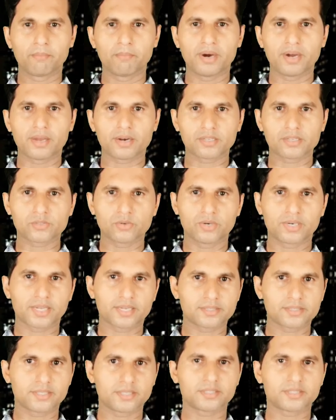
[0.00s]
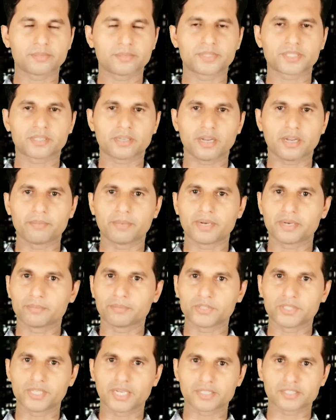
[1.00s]
बारह सब्सक्राइबर
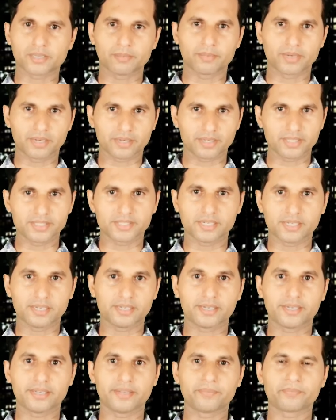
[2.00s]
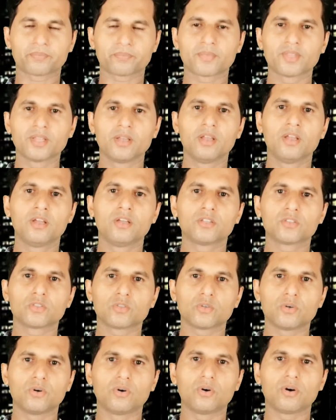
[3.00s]
मुझे सब करके चले गए हैं
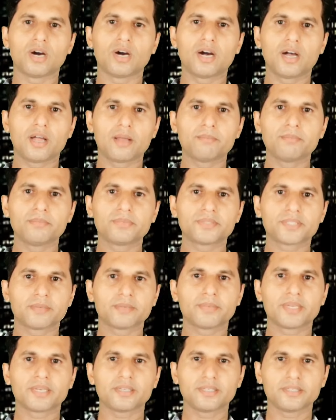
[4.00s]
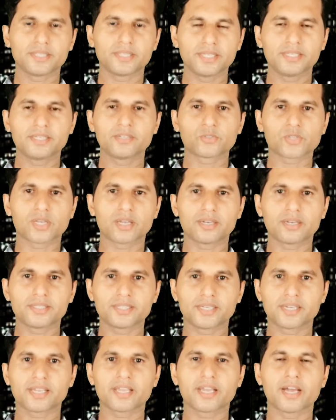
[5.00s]
तो आपसे मेरी यही गुजारिश
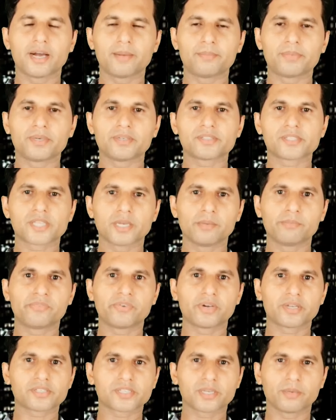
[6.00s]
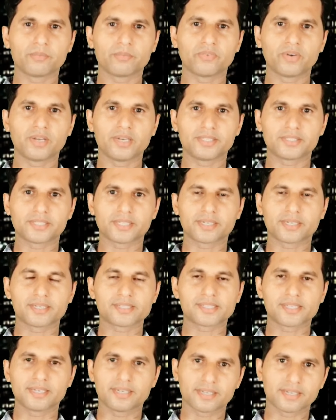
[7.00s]
है कि आप सब फॉर सब वाले चक्कर
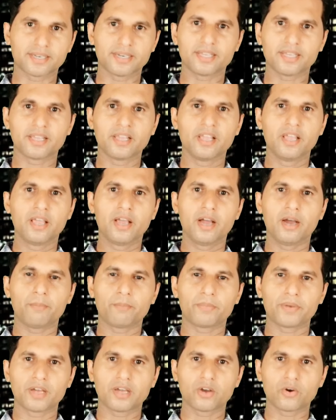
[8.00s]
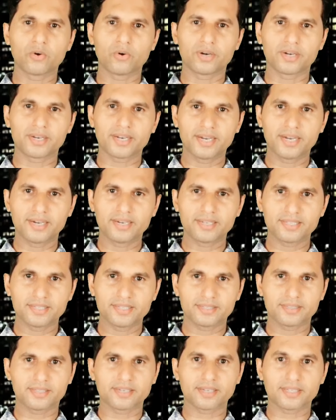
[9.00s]
से निकलें अपना कंटेंट ये
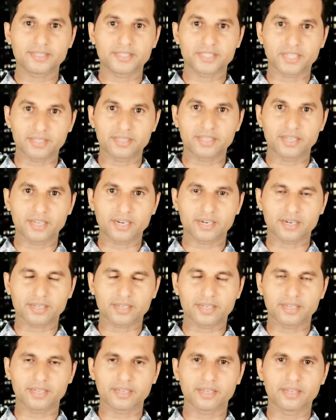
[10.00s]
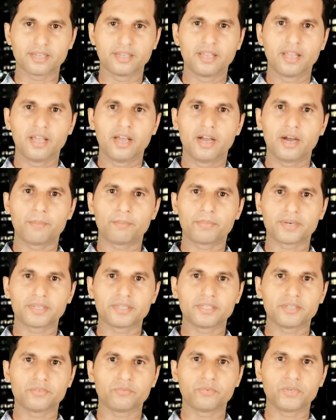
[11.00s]
इतना जानदार रखें अपनी
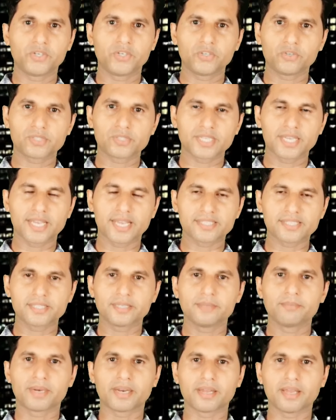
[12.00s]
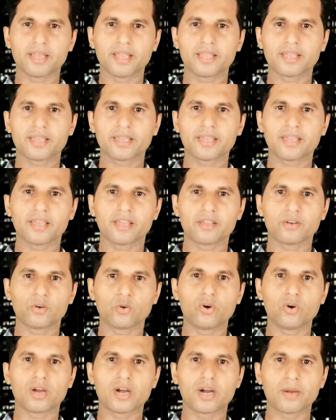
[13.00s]
वीडियोज़ ऐसी बनाएं कि
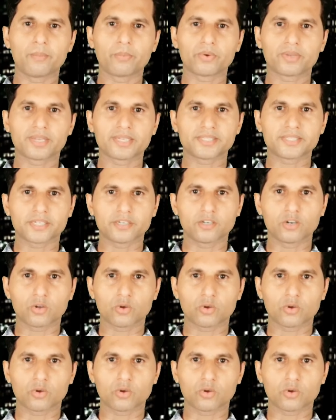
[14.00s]
लोग आपके चैनल